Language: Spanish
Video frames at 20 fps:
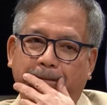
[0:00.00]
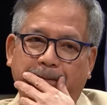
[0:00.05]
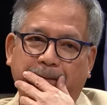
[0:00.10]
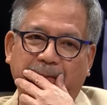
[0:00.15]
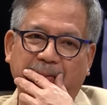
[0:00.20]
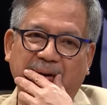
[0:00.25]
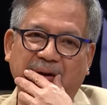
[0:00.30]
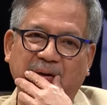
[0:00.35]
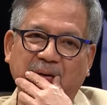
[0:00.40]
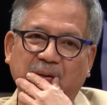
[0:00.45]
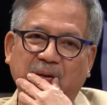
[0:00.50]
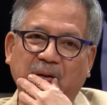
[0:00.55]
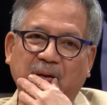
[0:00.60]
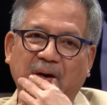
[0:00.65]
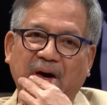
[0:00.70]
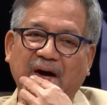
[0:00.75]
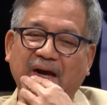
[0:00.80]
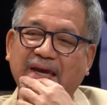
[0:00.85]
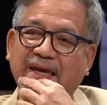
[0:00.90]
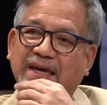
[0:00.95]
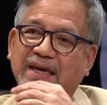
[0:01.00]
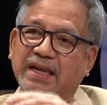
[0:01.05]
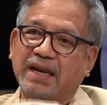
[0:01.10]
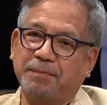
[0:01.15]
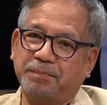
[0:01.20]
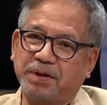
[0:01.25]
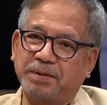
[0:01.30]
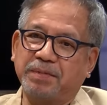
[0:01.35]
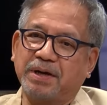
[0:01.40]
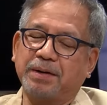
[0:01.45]
Pero aquí la
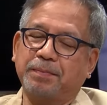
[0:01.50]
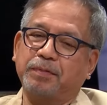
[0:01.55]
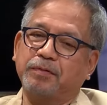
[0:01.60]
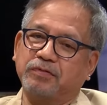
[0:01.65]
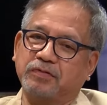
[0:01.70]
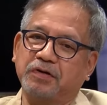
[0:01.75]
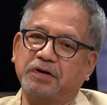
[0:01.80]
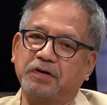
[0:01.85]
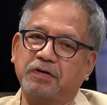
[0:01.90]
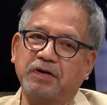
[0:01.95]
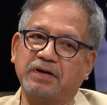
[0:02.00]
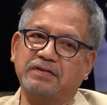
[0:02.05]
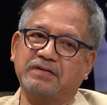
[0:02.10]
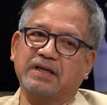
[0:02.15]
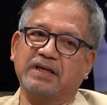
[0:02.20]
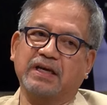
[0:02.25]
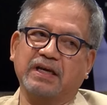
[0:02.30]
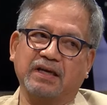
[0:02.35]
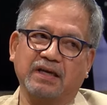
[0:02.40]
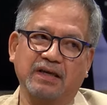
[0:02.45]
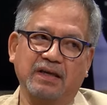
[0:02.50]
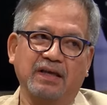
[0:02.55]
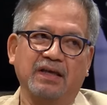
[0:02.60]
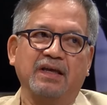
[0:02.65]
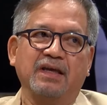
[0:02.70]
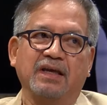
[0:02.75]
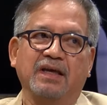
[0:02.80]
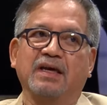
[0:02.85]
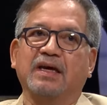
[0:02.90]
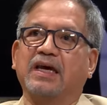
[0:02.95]
primera producción que yo hice que,
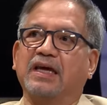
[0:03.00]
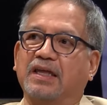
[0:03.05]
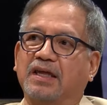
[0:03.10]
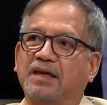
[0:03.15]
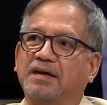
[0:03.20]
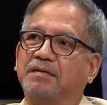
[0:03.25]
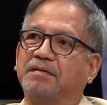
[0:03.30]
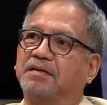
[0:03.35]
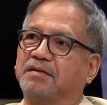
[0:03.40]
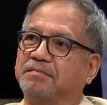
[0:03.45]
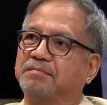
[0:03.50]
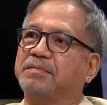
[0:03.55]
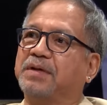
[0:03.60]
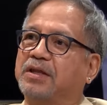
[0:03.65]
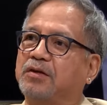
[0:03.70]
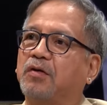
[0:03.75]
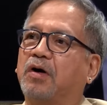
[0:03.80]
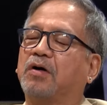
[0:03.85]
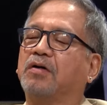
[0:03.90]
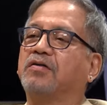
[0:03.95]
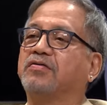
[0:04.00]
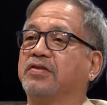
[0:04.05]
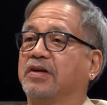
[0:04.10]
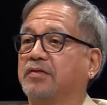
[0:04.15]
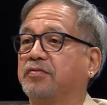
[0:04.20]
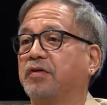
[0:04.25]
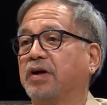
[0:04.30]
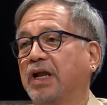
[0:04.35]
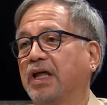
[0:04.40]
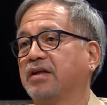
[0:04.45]
me dio a conocer
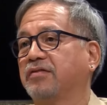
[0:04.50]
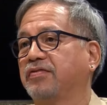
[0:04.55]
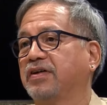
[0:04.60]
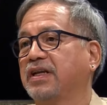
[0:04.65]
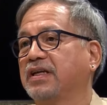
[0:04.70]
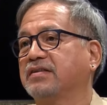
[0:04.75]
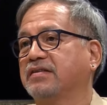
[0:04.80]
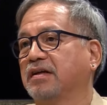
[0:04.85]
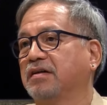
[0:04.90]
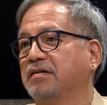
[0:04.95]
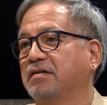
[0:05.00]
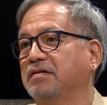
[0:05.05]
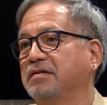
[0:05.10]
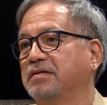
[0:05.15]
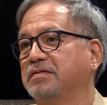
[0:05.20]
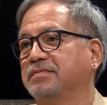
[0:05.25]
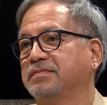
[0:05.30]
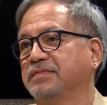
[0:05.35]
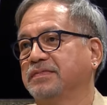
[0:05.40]
fue la de Félix de Olio.